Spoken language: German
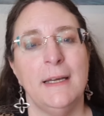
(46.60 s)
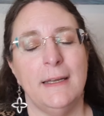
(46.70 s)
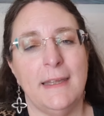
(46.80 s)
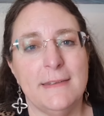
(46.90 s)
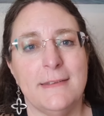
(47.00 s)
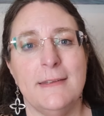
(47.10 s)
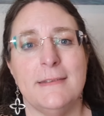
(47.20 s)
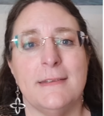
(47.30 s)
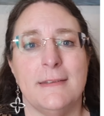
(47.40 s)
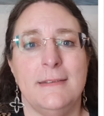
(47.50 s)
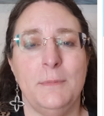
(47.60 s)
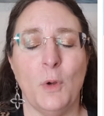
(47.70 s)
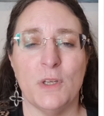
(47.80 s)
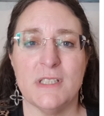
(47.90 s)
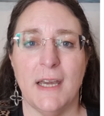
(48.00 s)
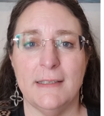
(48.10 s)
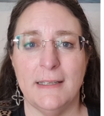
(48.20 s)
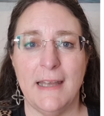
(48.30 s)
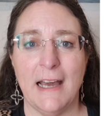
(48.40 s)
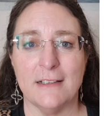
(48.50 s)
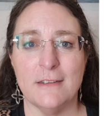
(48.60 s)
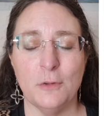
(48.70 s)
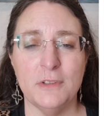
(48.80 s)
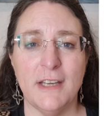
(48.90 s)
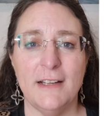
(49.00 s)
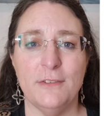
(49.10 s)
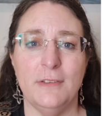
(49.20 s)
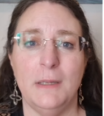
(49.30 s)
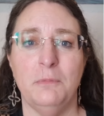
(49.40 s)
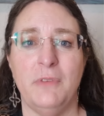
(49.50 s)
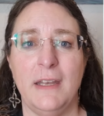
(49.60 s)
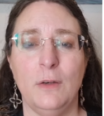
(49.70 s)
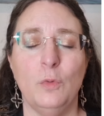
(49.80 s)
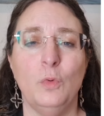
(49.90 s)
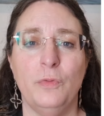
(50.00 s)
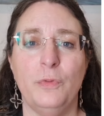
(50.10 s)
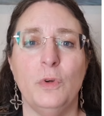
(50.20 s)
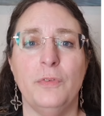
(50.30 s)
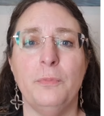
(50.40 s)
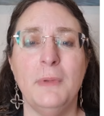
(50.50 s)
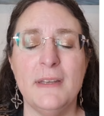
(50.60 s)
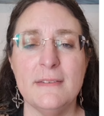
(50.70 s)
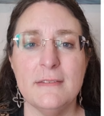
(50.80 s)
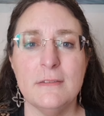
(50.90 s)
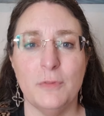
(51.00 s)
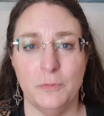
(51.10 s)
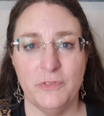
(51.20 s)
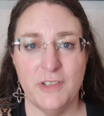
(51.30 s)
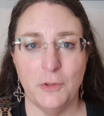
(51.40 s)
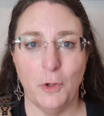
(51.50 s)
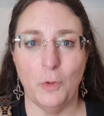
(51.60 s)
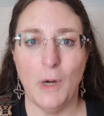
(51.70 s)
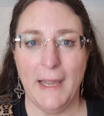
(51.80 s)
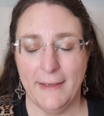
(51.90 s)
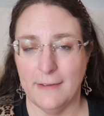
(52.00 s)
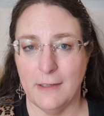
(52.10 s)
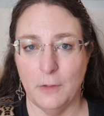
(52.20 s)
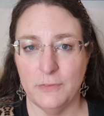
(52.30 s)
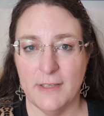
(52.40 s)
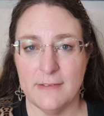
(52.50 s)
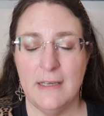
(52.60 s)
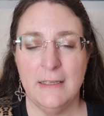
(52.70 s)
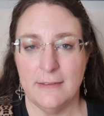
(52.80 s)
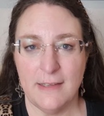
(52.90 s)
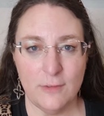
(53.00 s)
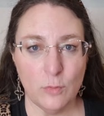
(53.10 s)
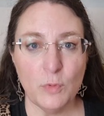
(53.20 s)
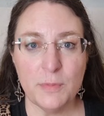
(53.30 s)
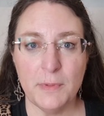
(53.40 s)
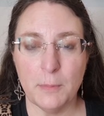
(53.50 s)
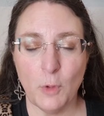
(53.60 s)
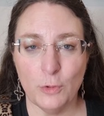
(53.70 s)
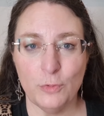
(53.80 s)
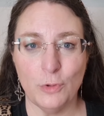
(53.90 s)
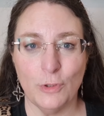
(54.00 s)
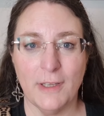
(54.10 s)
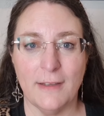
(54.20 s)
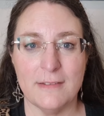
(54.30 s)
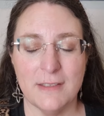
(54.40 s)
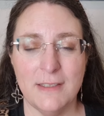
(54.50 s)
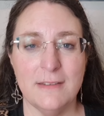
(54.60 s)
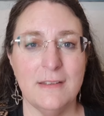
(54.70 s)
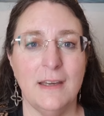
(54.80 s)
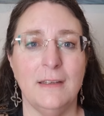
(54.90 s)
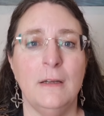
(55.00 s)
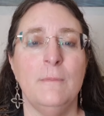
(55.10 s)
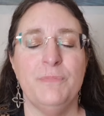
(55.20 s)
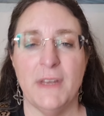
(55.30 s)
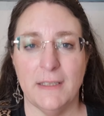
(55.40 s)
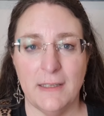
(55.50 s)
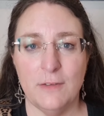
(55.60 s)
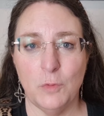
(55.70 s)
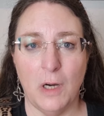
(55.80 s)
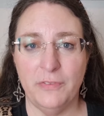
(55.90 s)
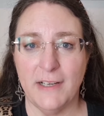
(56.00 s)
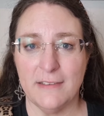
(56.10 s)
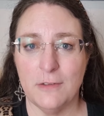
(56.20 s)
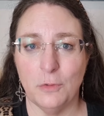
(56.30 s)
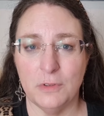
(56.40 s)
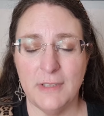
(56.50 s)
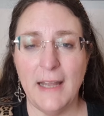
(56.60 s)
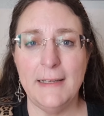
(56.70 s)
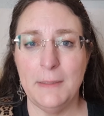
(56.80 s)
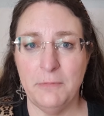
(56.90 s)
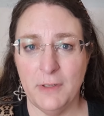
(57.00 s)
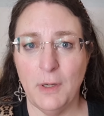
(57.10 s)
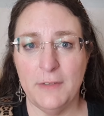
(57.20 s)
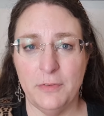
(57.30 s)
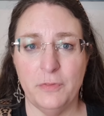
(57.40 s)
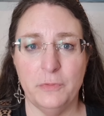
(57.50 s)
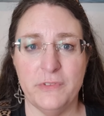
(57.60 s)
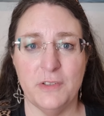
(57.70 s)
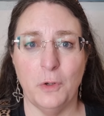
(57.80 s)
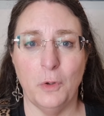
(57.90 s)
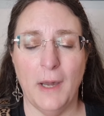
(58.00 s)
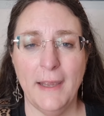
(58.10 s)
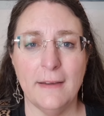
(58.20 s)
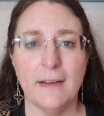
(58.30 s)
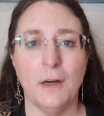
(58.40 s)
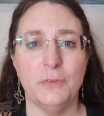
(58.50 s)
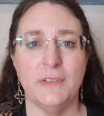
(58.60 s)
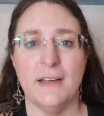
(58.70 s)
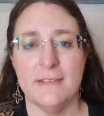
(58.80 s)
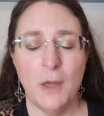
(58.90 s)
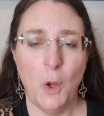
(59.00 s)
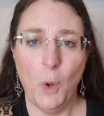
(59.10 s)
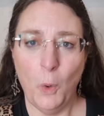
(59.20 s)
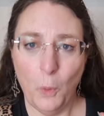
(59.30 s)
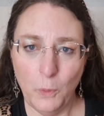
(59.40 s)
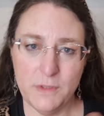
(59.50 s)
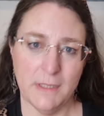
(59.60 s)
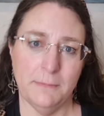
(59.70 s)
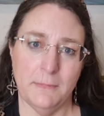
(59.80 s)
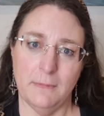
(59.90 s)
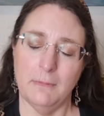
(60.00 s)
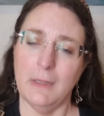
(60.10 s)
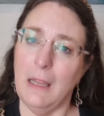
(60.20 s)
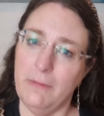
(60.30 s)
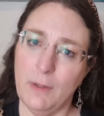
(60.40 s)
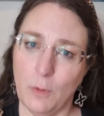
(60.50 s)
Jetzt ist die Möglichkeit, an der Aktion teilzunehmen, wenn du für mindestens 15 Euro eingekauft hast. Das heißt, du musst mit dem Konto dort registriert sein, dann gehst du auf Aktion teilnehmen, wenn du halt für 15 Euro eingekauft hast und dann, wenn du